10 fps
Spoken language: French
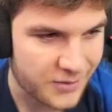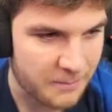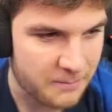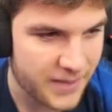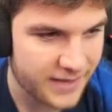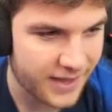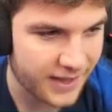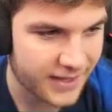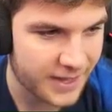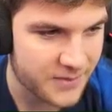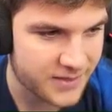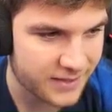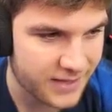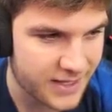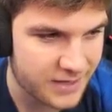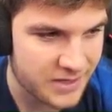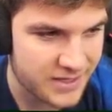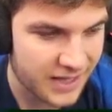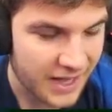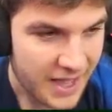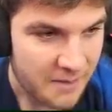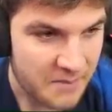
Ah, il doit péter un câble dans sa tête, il doit se dire...